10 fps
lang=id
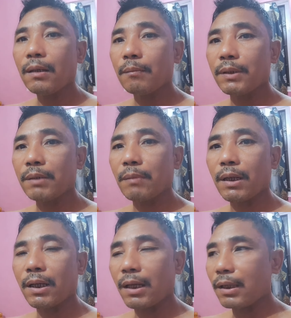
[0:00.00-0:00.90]
bisimang
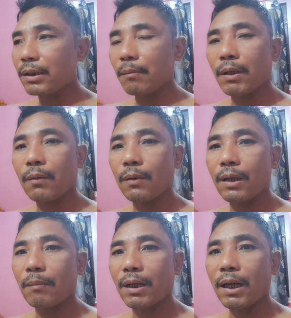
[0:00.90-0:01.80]
na anga sam na ko
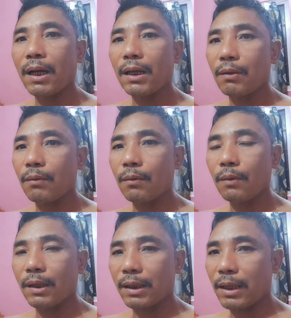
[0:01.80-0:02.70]
nen bana ka ne
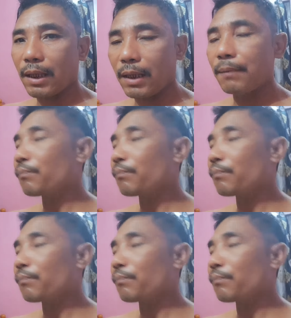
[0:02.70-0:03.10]
ona ha